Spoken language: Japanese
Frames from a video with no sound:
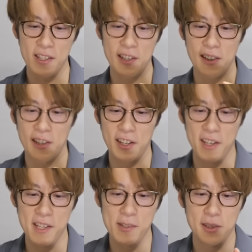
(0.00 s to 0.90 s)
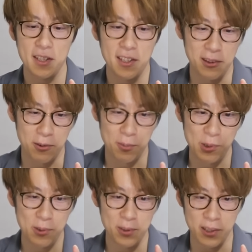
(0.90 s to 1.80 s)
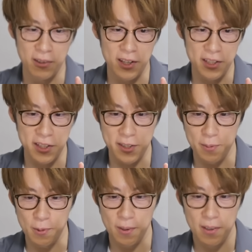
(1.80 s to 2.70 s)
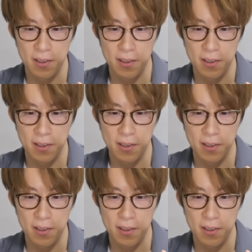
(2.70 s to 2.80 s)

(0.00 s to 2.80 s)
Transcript: かけるだけで変装できてると思い込んでるからね、いつも。